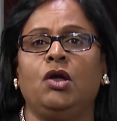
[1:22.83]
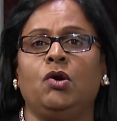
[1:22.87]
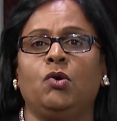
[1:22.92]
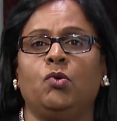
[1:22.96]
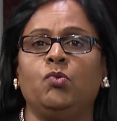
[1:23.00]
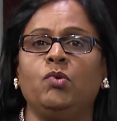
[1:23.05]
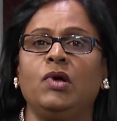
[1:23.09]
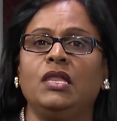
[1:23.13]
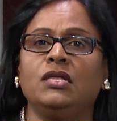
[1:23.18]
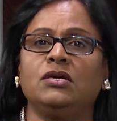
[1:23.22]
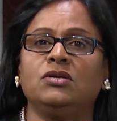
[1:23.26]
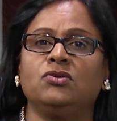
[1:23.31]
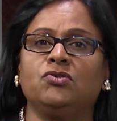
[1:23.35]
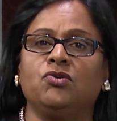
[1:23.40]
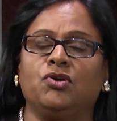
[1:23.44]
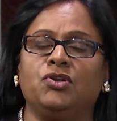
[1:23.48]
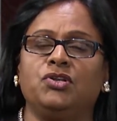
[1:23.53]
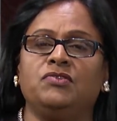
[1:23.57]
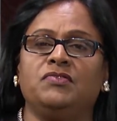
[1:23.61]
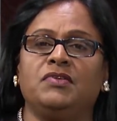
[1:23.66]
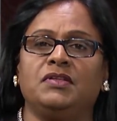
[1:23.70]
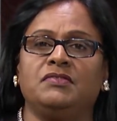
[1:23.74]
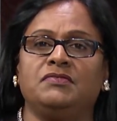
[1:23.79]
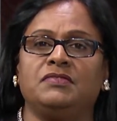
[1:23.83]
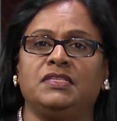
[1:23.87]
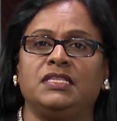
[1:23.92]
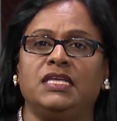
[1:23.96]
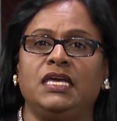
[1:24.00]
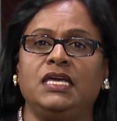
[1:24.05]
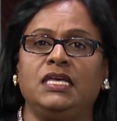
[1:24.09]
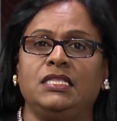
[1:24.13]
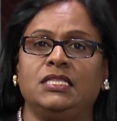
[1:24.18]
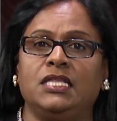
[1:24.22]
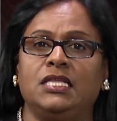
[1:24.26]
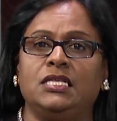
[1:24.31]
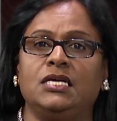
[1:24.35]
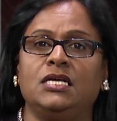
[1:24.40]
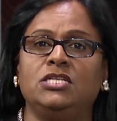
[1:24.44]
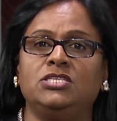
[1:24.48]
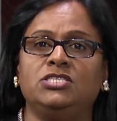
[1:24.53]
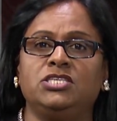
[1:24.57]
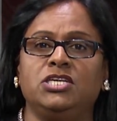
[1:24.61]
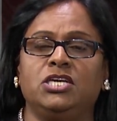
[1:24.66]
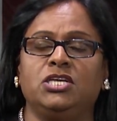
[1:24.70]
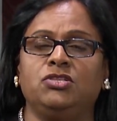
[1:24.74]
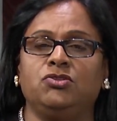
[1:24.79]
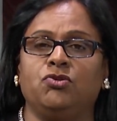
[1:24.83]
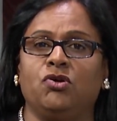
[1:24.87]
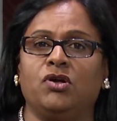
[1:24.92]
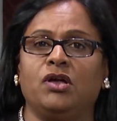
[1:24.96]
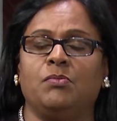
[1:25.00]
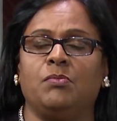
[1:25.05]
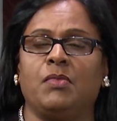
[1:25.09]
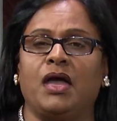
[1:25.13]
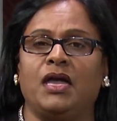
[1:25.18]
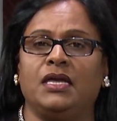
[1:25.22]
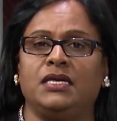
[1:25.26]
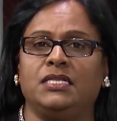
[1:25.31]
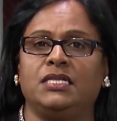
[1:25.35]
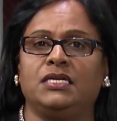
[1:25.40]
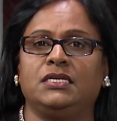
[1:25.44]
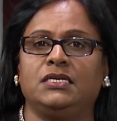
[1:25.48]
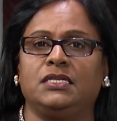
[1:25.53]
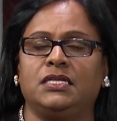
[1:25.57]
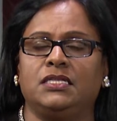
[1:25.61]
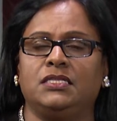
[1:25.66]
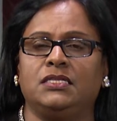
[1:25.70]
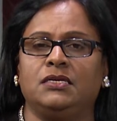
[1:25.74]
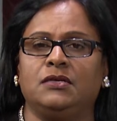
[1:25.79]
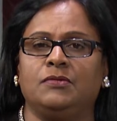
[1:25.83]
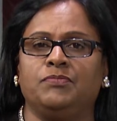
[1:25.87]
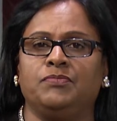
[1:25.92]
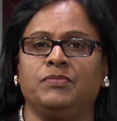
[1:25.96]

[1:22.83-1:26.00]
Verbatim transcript: உங்களுக்கு கொண்டு வருவதே இந்த நிகழ்ச்சியின் நோக்கமாக இருக்கிறது